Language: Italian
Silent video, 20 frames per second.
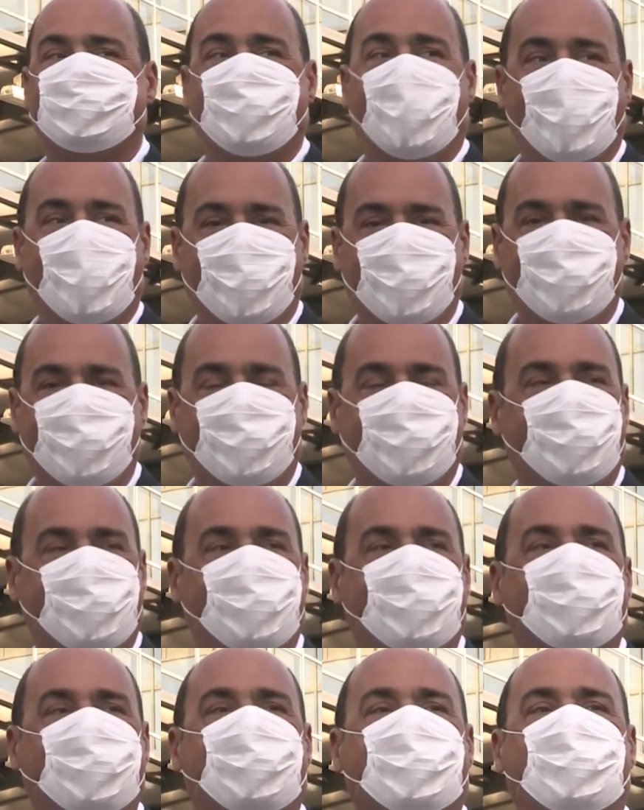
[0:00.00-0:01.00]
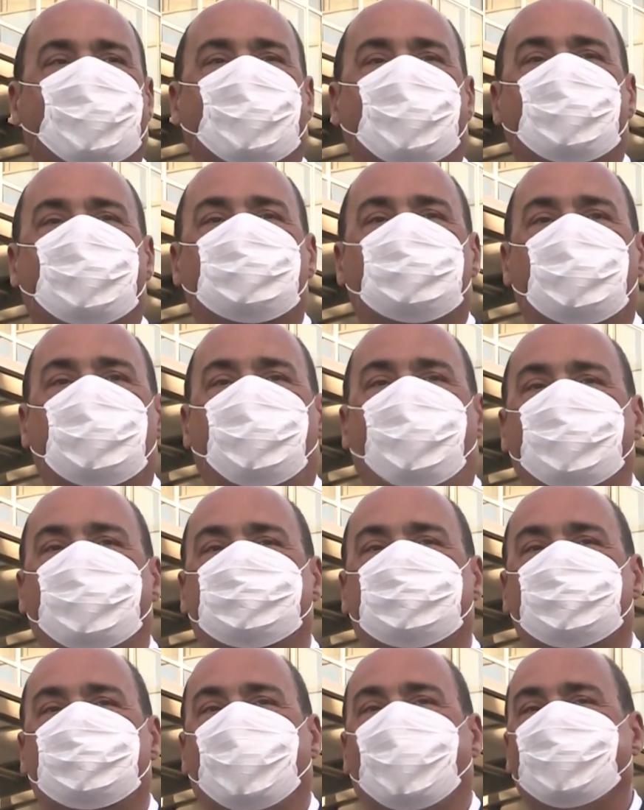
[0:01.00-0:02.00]
Nelle Marche, ad esempio, hanno
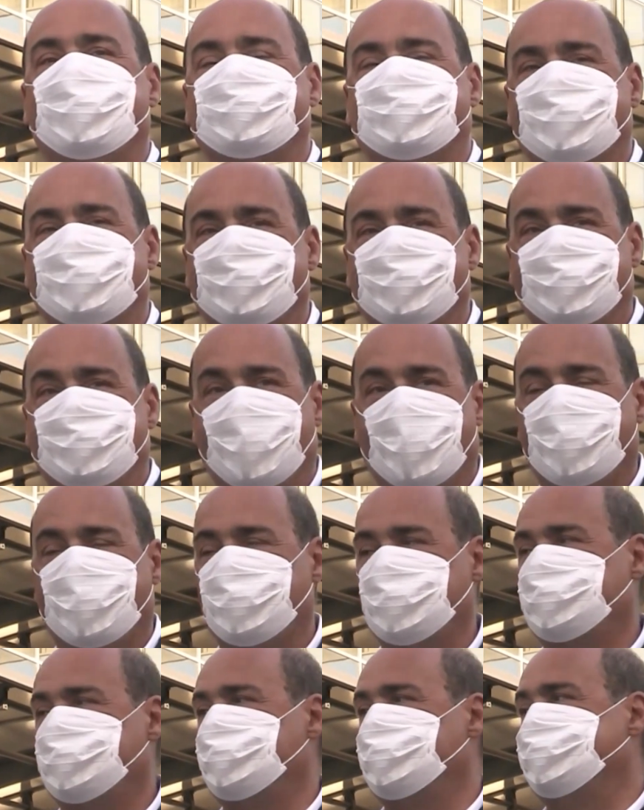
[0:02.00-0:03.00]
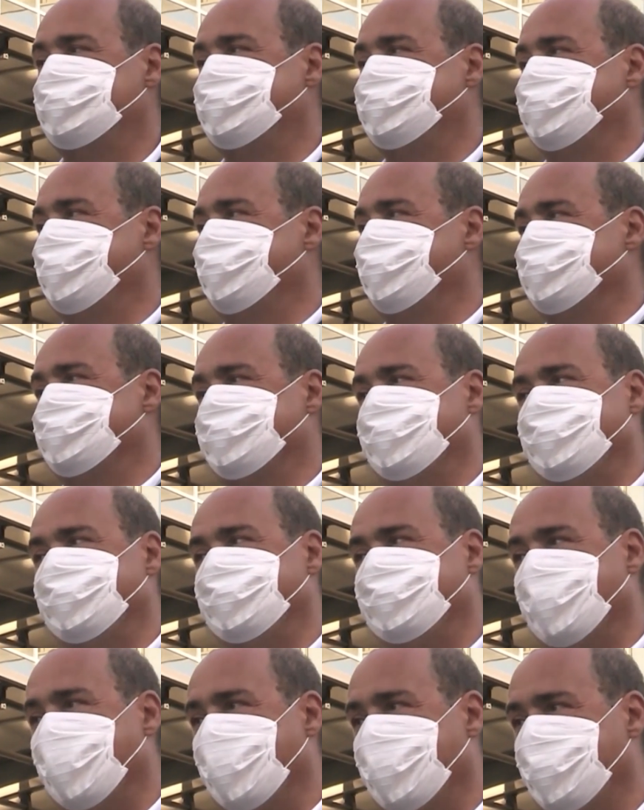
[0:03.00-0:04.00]
ricevuto il vaccino appena
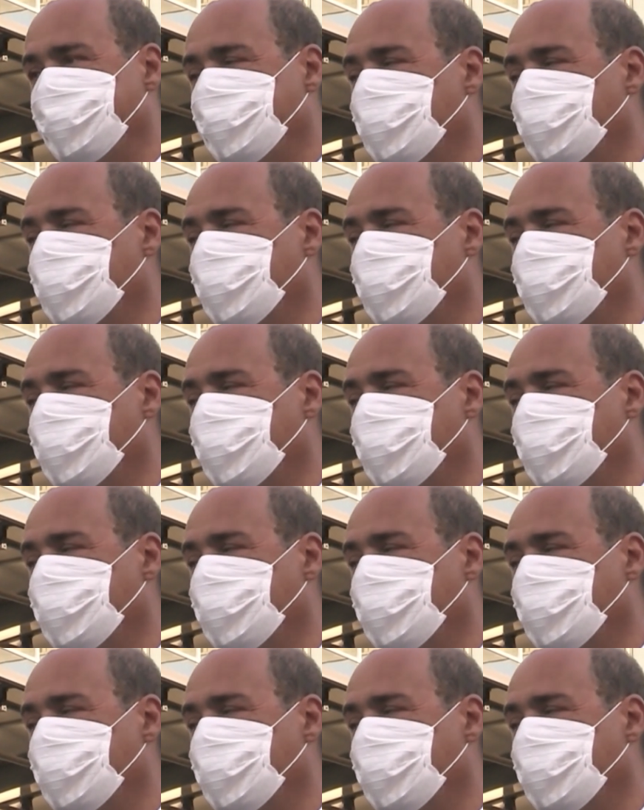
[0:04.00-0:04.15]
145